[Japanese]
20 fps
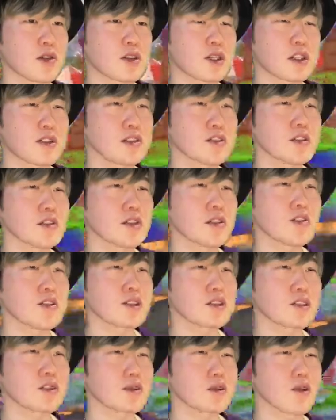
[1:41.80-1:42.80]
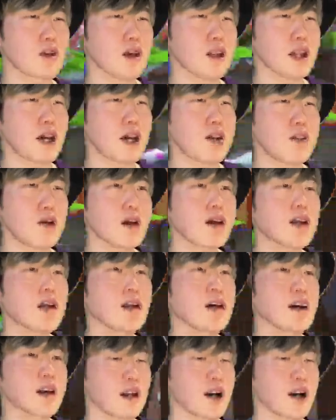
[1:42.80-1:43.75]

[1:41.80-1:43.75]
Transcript: 然次の仕事がないわけやか